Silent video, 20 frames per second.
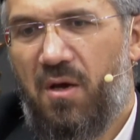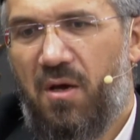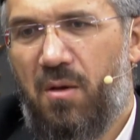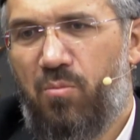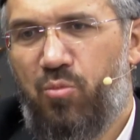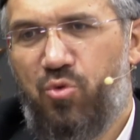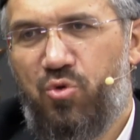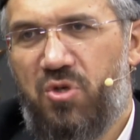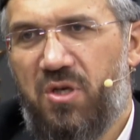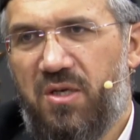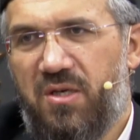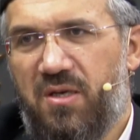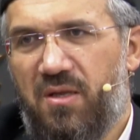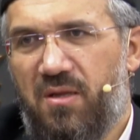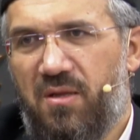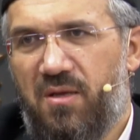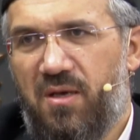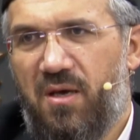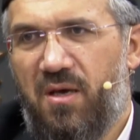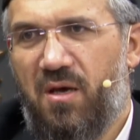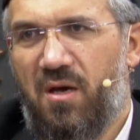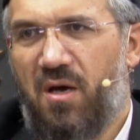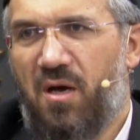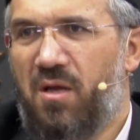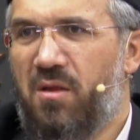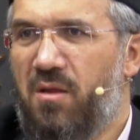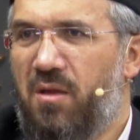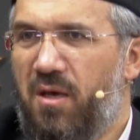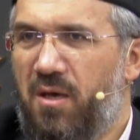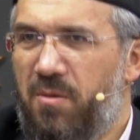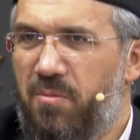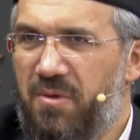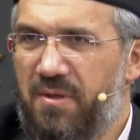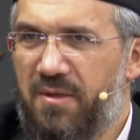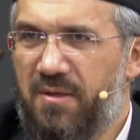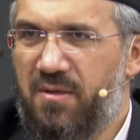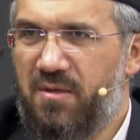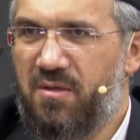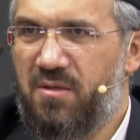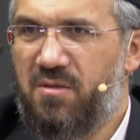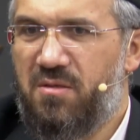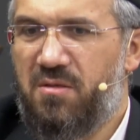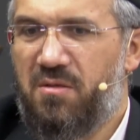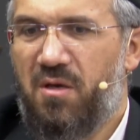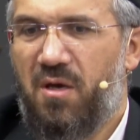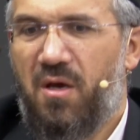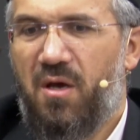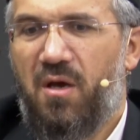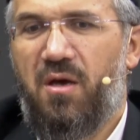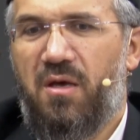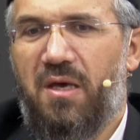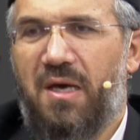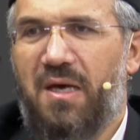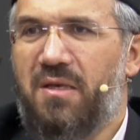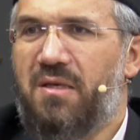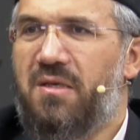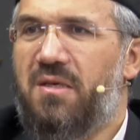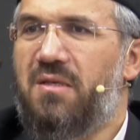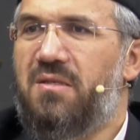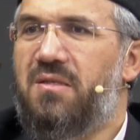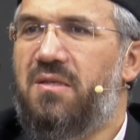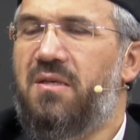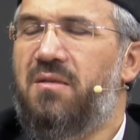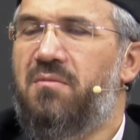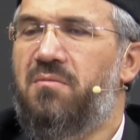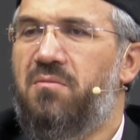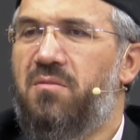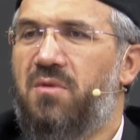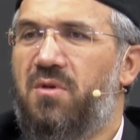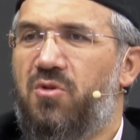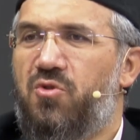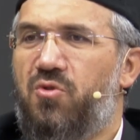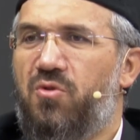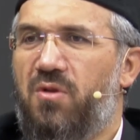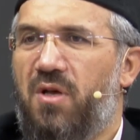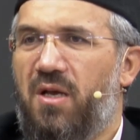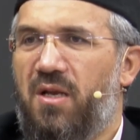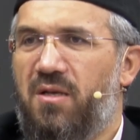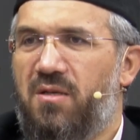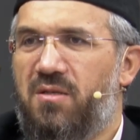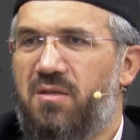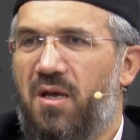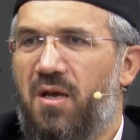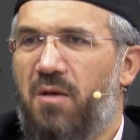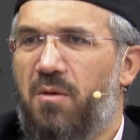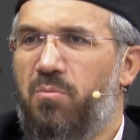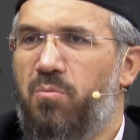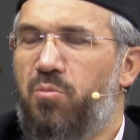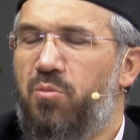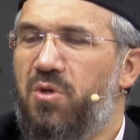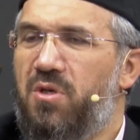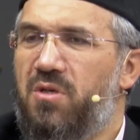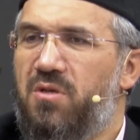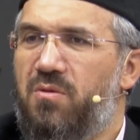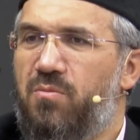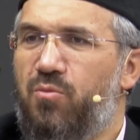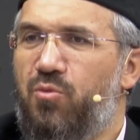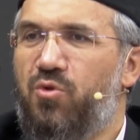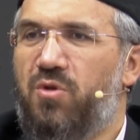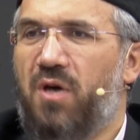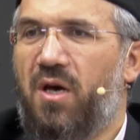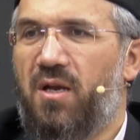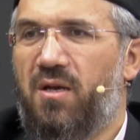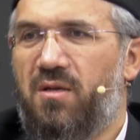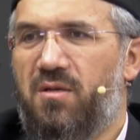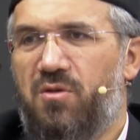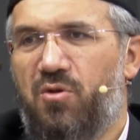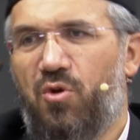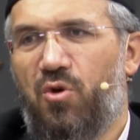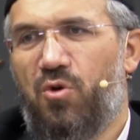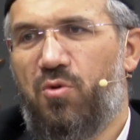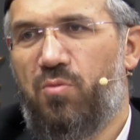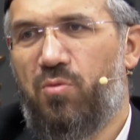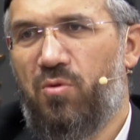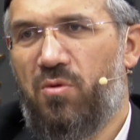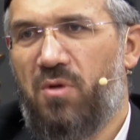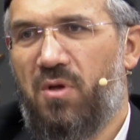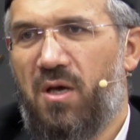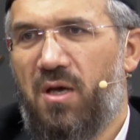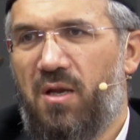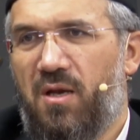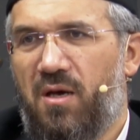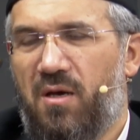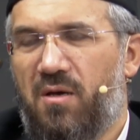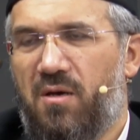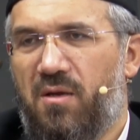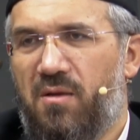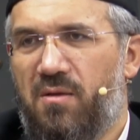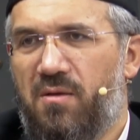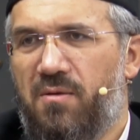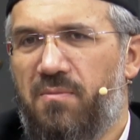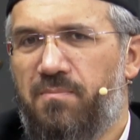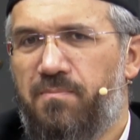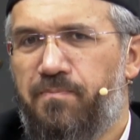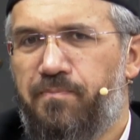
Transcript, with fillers: E, bu şekilde anlayabiliriz. Yani kesin Resulullah Aleyhisselam bir müdahalesi yok bununla alakalı.